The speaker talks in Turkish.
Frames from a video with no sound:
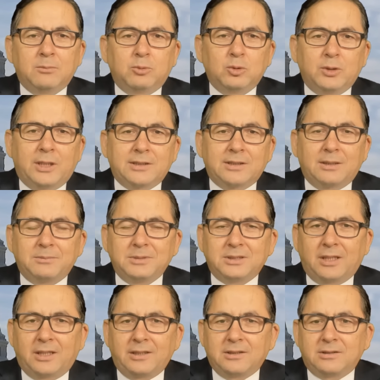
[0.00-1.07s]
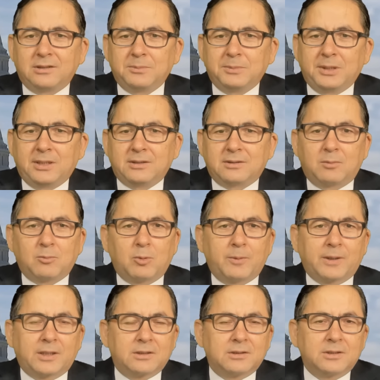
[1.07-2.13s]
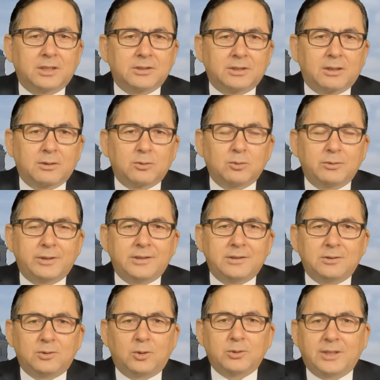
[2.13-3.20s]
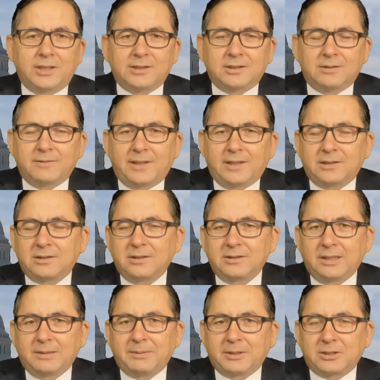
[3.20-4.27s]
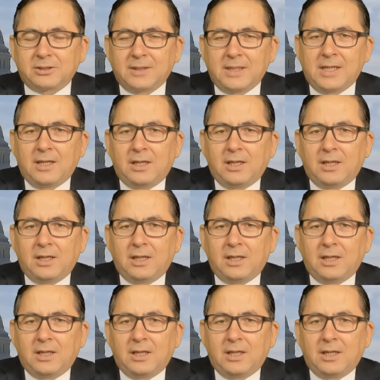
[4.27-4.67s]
Bunlardan bir tanesi Milli Savunma Bakanı Yaşar Güller'in Reuters'e verdiği demeç.